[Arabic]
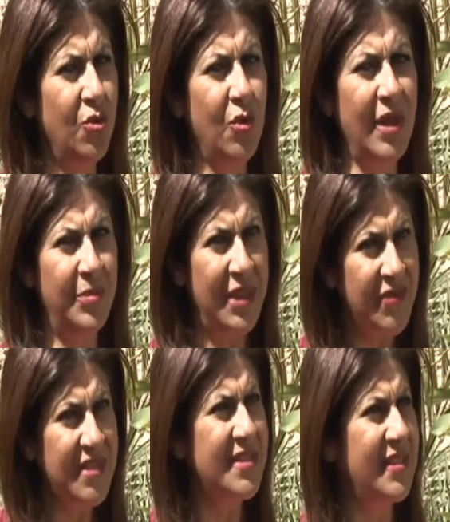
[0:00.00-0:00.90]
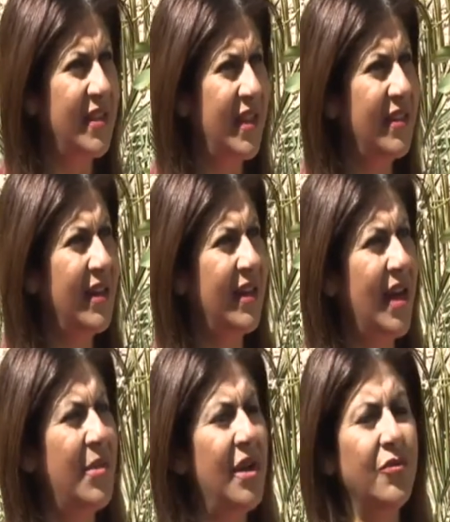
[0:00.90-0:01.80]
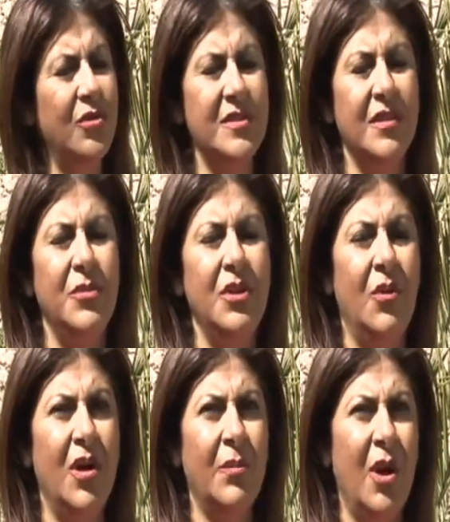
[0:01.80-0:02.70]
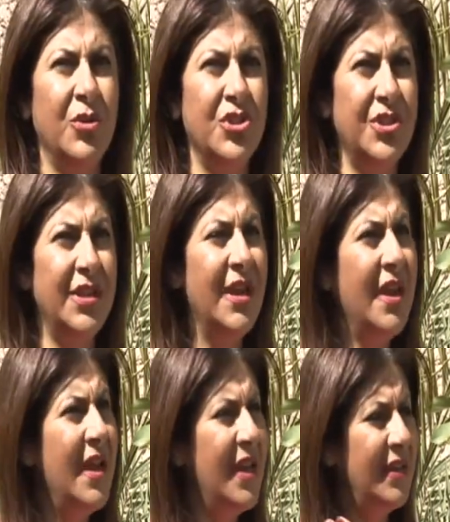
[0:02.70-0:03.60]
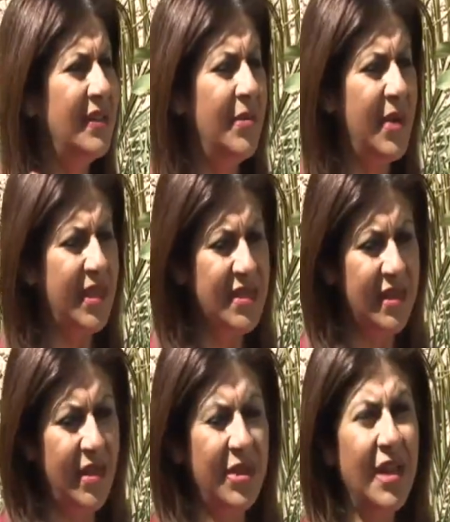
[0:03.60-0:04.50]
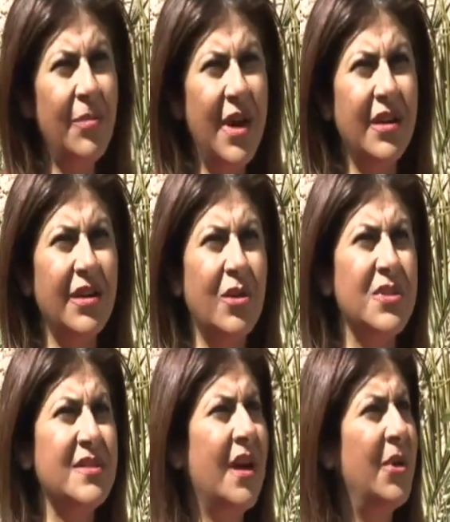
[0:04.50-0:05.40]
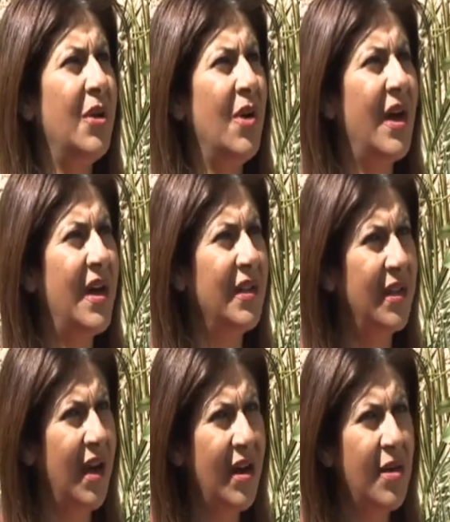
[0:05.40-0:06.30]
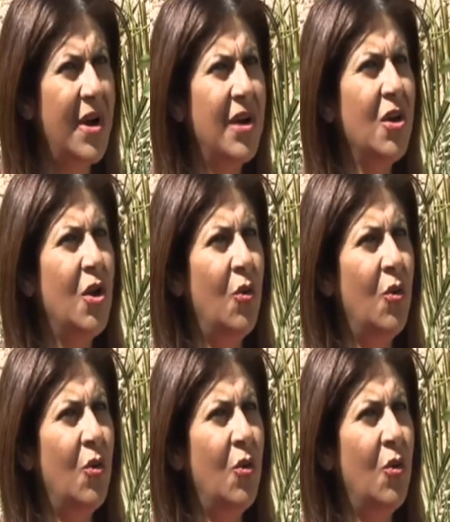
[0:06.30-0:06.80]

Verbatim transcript: الأولى بنفس السنة أنذاك عام 1924 عندما نزل من الباخرة واستقبله أهالي العقبة